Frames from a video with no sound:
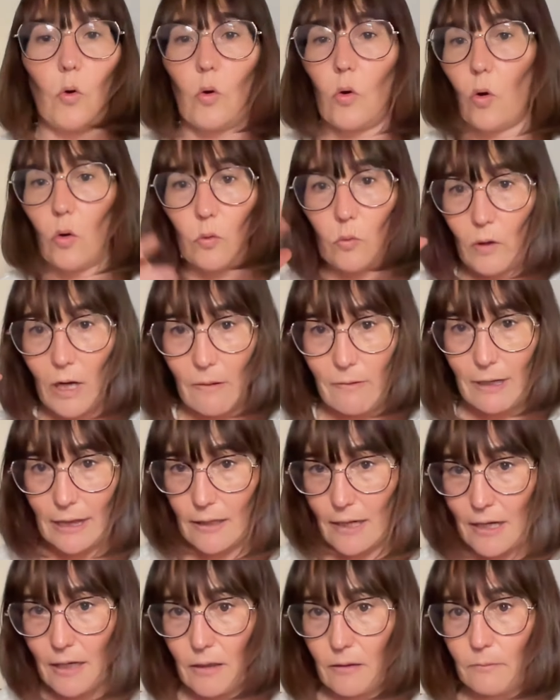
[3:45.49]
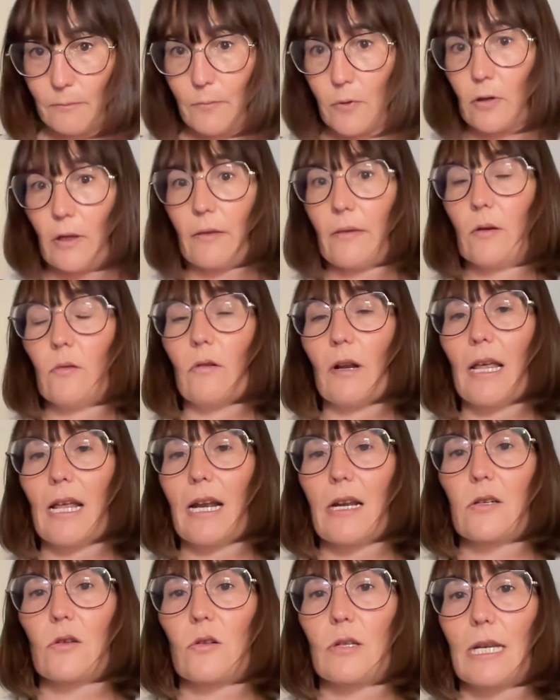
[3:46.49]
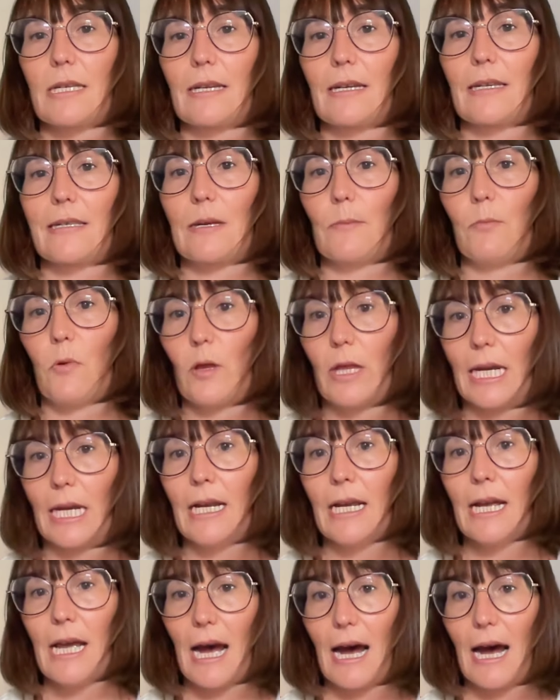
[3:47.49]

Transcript: con un avatar, por decir una de las cosas que se pueden